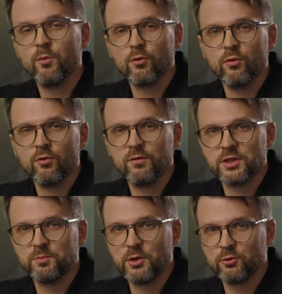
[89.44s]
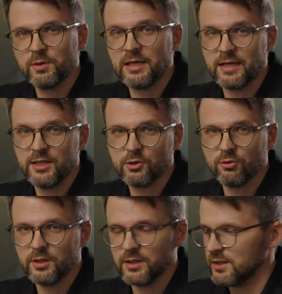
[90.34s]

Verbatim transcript: богу, в этот период были каникулы,